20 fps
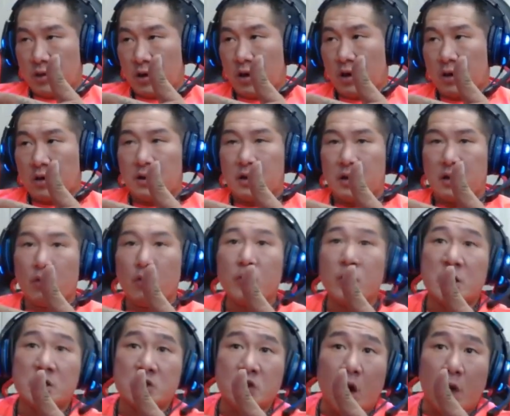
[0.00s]
哦，
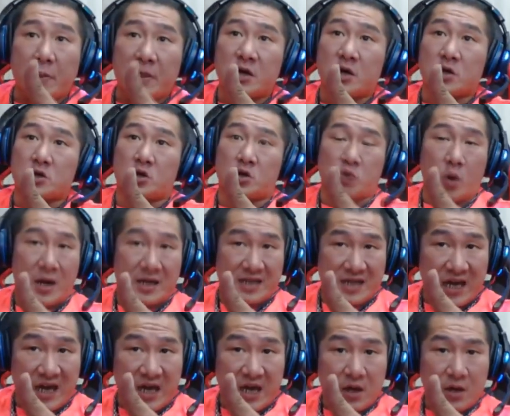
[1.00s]
我做兵，我从大
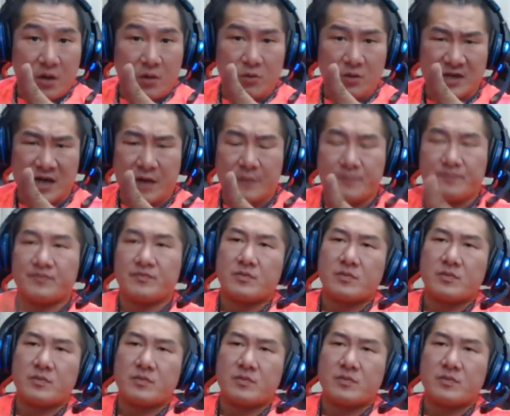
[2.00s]
梯，为啥？